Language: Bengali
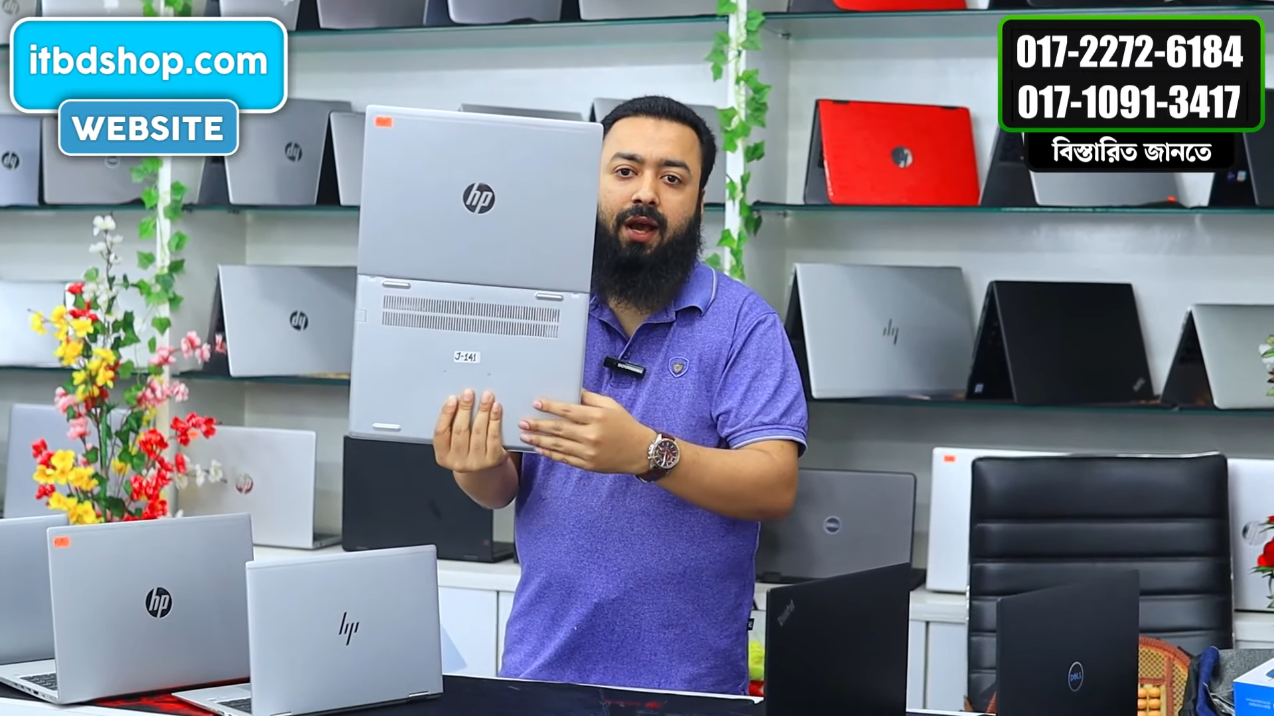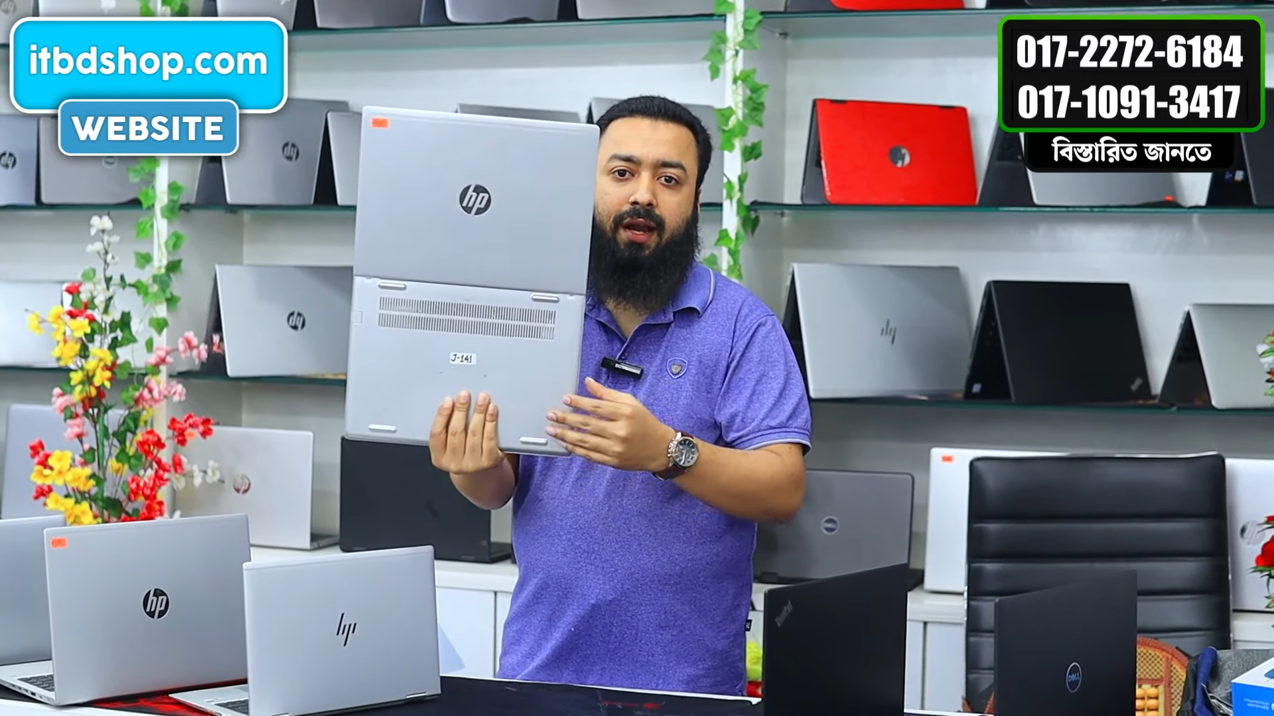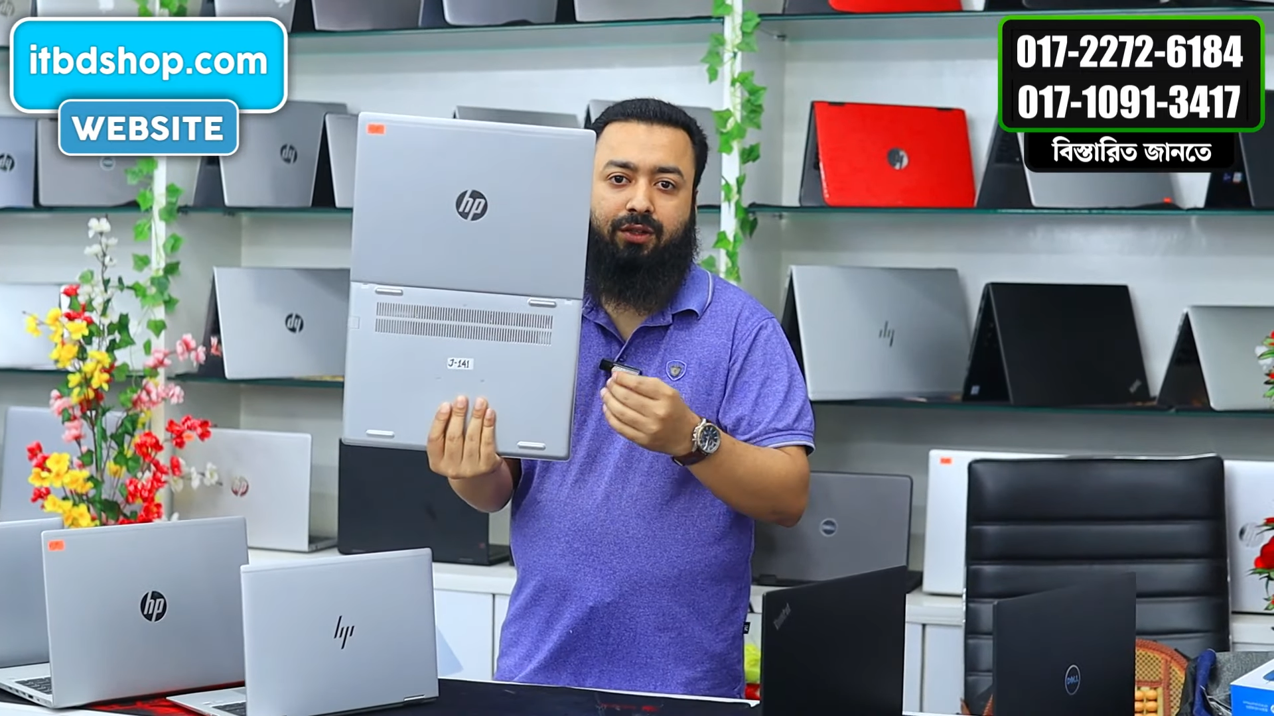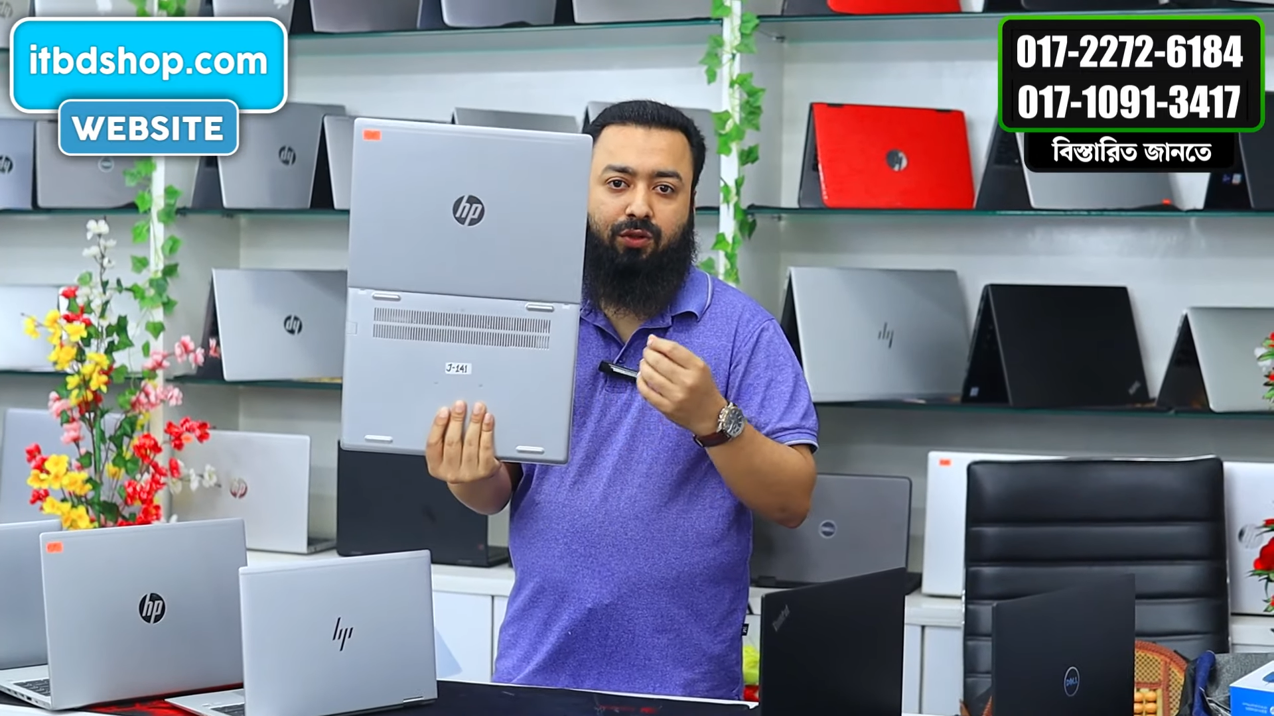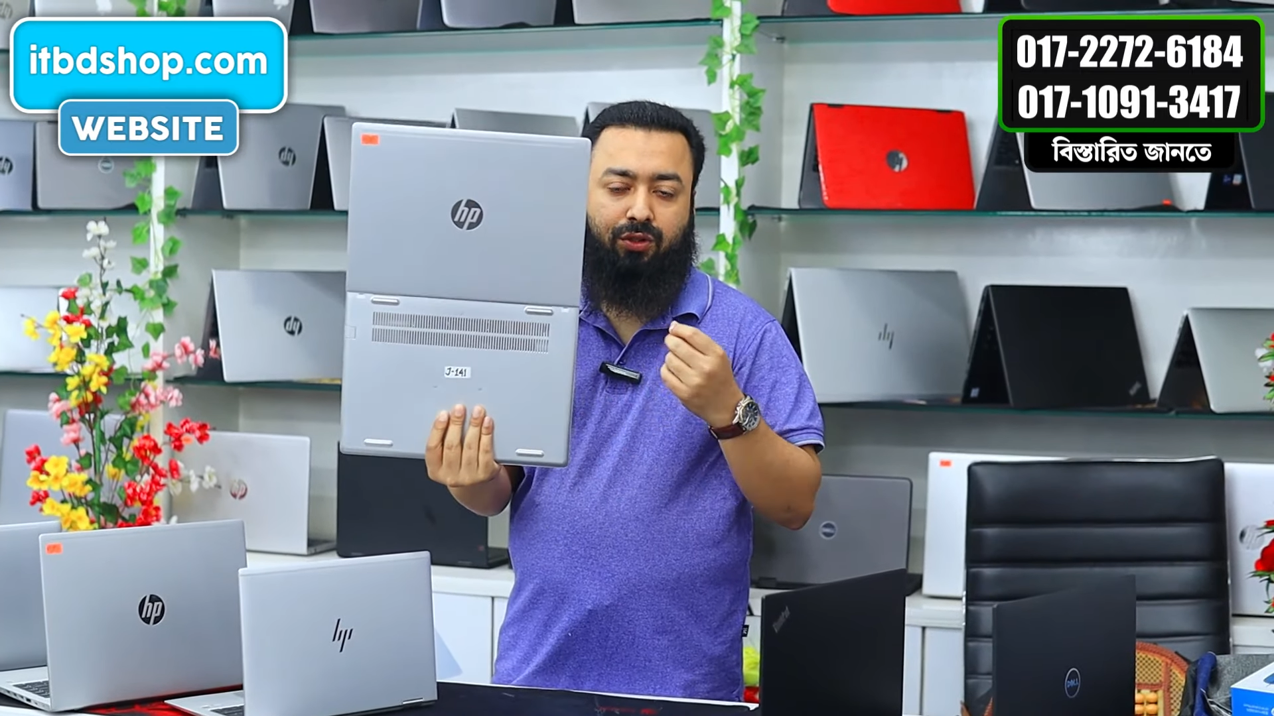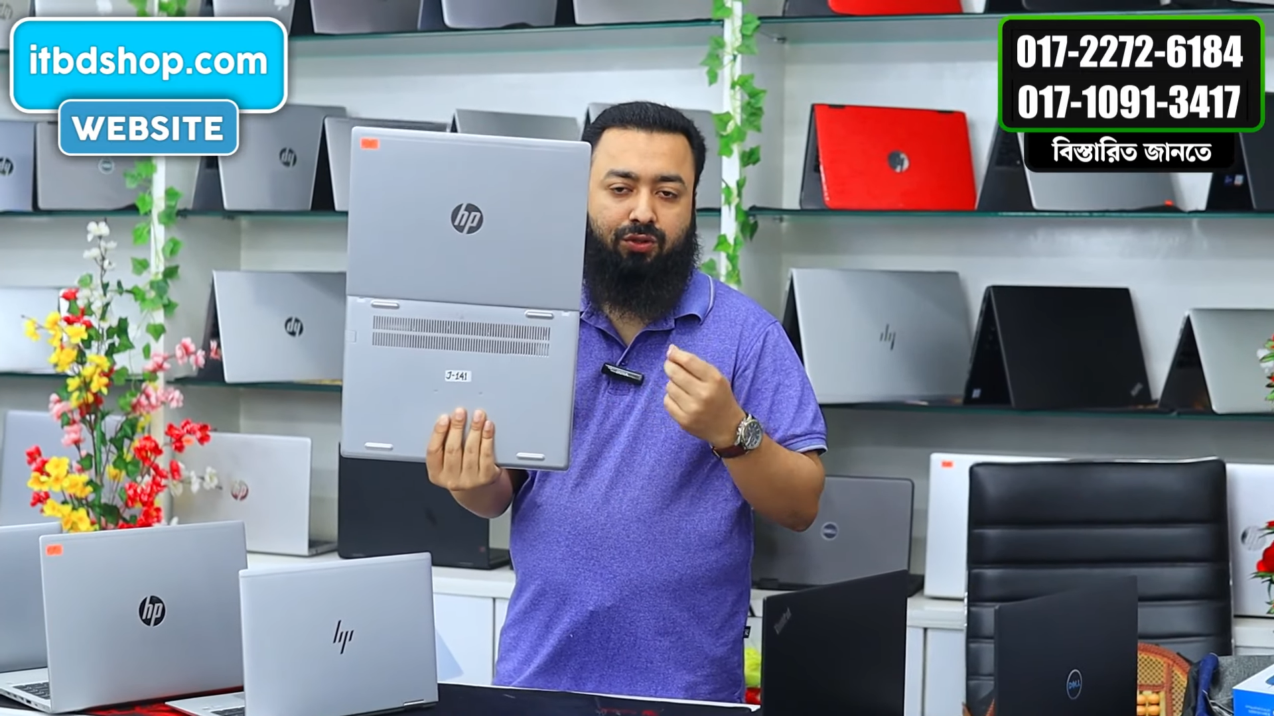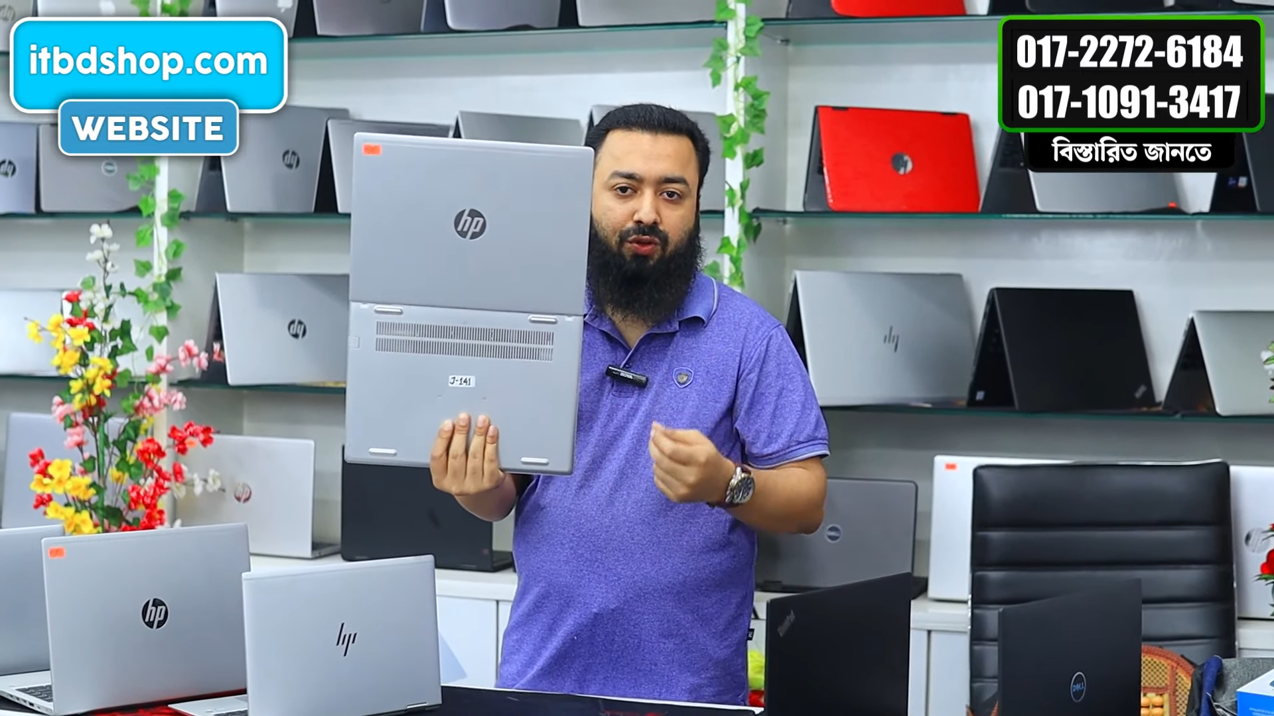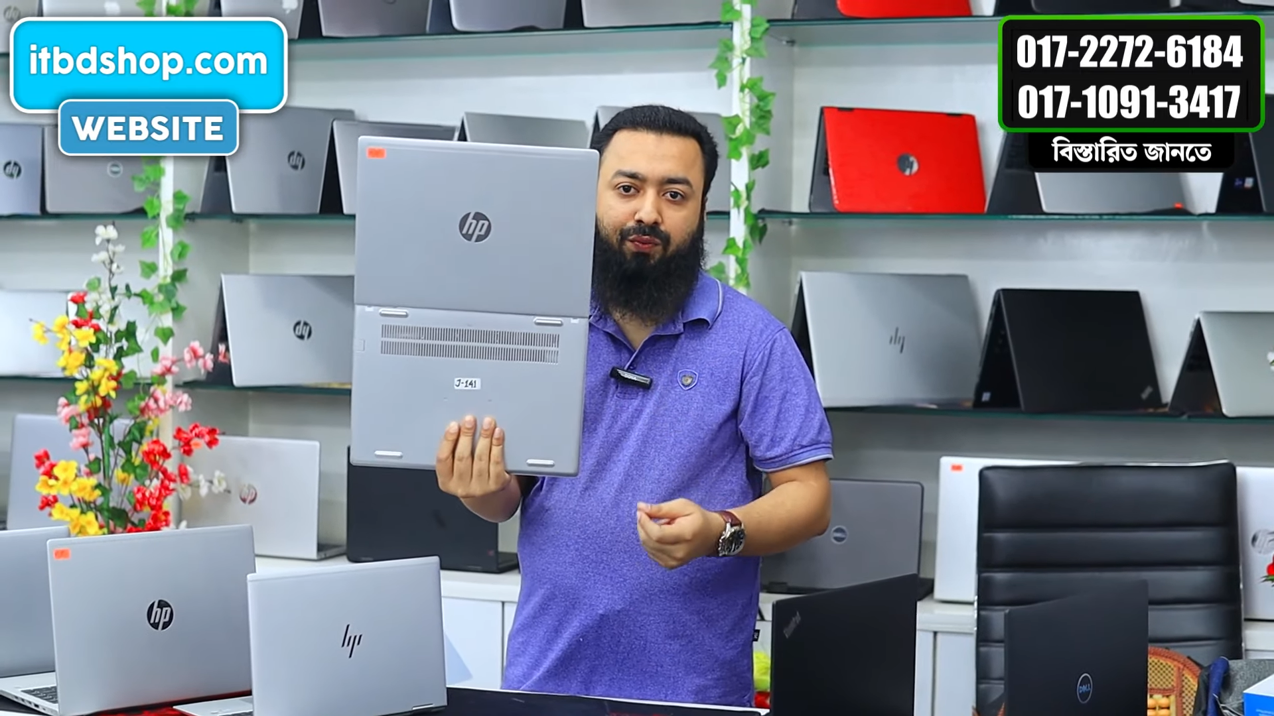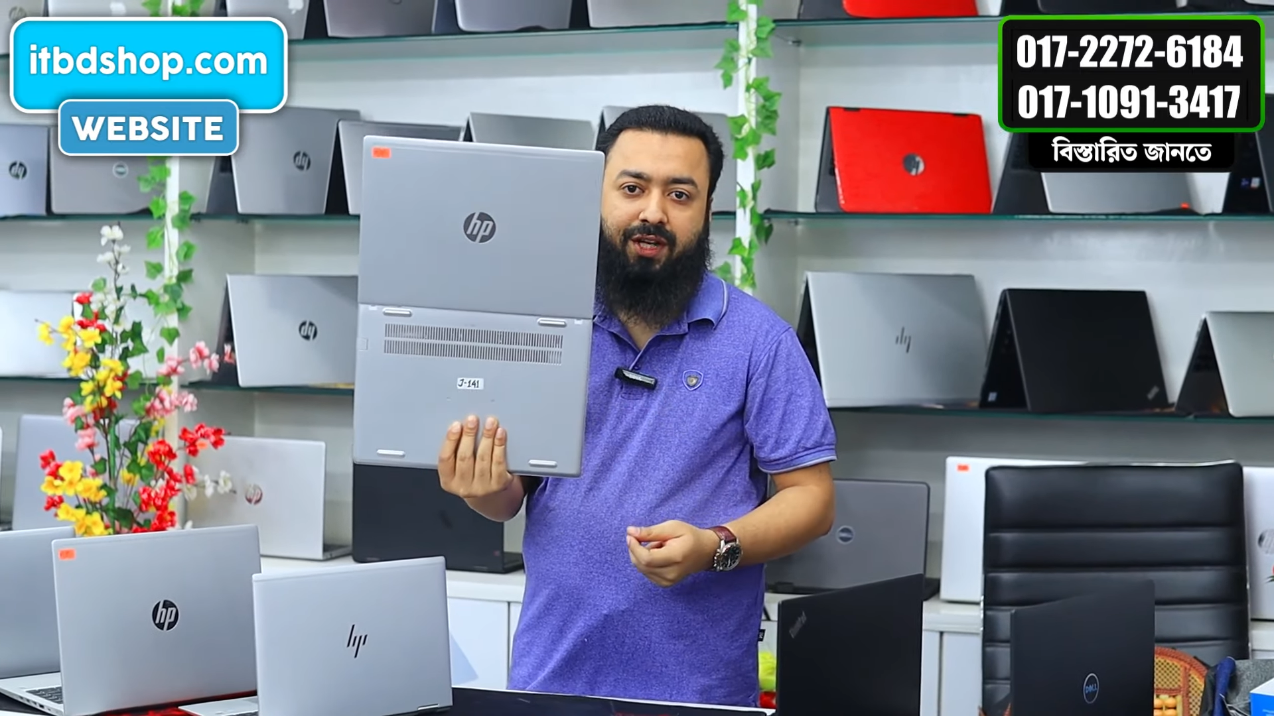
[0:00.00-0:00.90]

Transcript: আর যথেষ্ট